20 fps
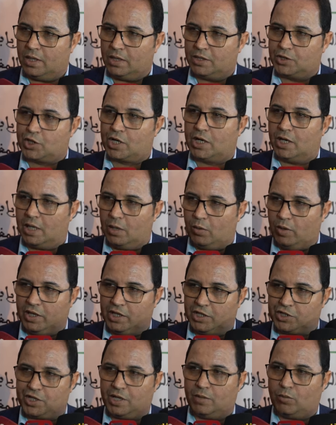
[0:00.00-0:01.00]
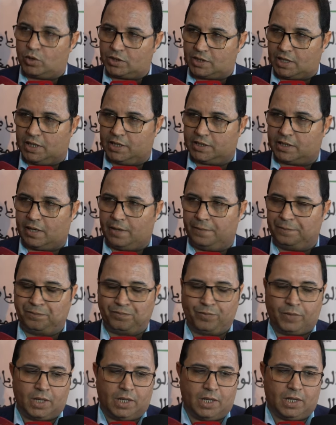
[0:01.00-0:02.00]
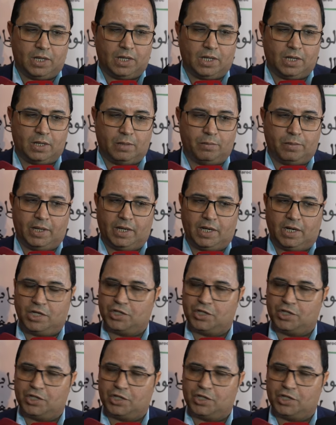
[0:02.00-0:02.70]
شكلنا واحد اللجنه مختلطه بين